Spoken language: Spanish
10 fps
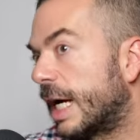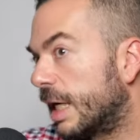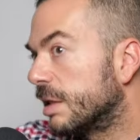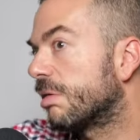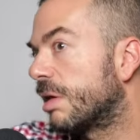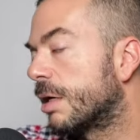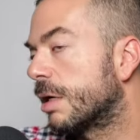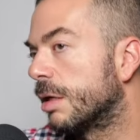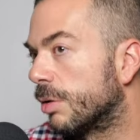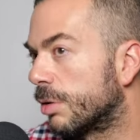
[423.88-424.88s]
a la gente que está
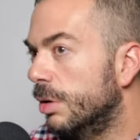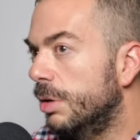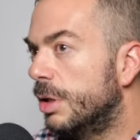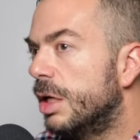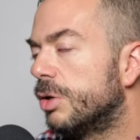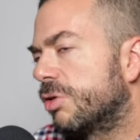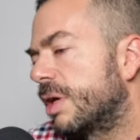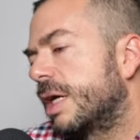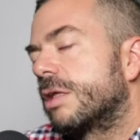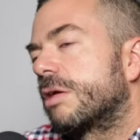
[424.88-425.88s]
alrededor, ¿no?
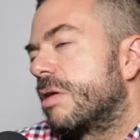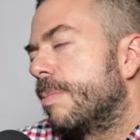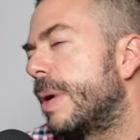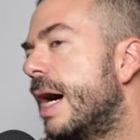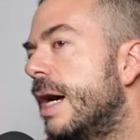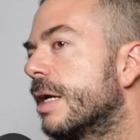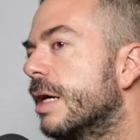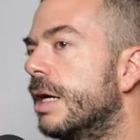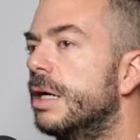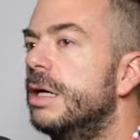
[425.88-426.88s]
Entonces hay gente que se
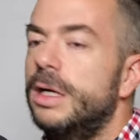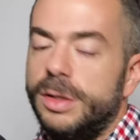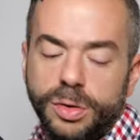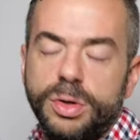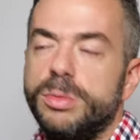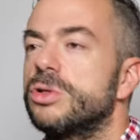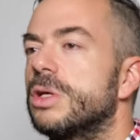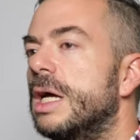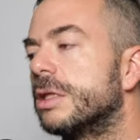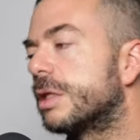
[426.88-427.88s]
para, los
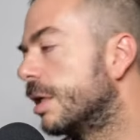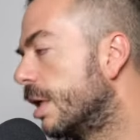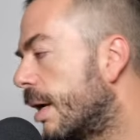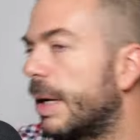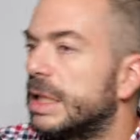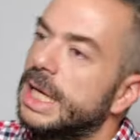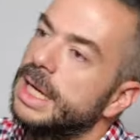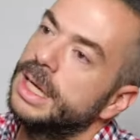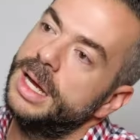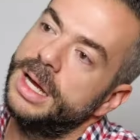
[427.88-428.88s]
novios entran y la
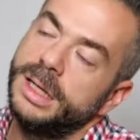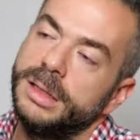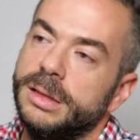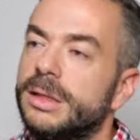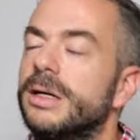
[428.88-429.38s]
patean. Ni